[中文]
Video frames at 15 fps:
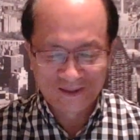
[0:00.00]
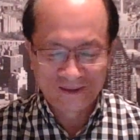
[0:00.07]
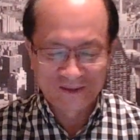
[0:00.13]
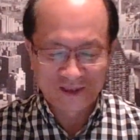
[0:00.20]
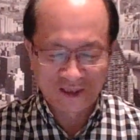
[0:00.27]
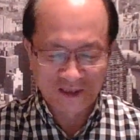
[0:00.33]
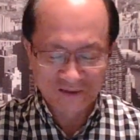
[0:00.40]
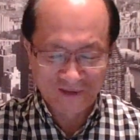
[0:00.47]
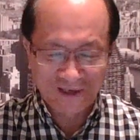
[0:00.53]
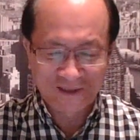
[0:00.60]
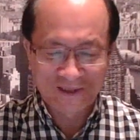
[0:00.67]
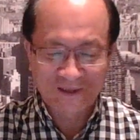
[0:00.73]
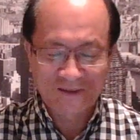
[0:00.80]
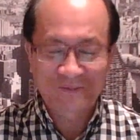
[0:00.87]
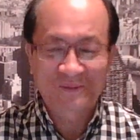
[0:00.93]
此外
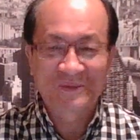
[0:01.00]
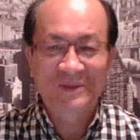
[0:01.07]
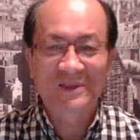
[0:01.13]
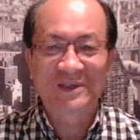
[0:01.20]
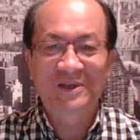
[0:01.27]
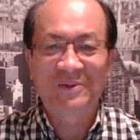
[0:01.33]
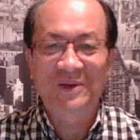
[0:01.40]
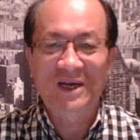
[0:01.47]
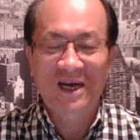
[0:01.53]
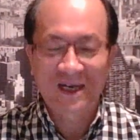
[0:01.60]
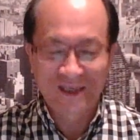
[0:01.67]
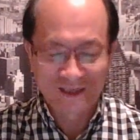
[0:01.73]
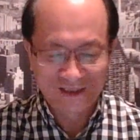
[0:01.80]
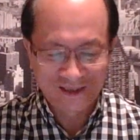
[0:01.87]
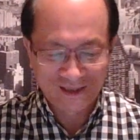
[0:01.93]
呢，这个我看
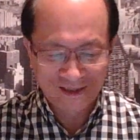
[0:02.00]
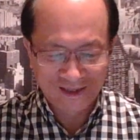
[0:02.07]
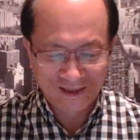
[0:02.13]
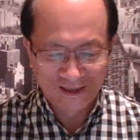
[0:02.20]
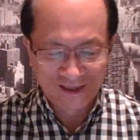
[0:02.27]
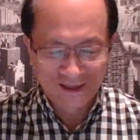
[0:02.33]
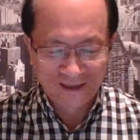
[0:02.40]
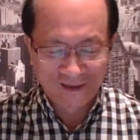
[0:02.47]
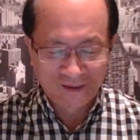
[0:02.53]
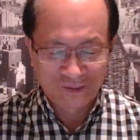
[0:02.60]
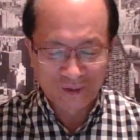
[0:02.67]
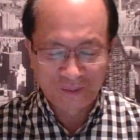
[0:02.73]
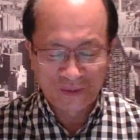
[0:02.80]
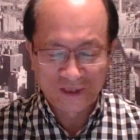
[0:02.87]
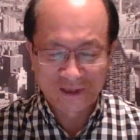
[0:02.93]
了一些，
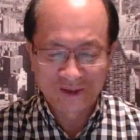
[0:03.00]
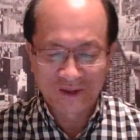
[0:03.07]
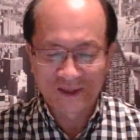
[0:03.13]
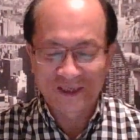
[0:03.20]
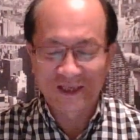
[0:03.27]
我比较这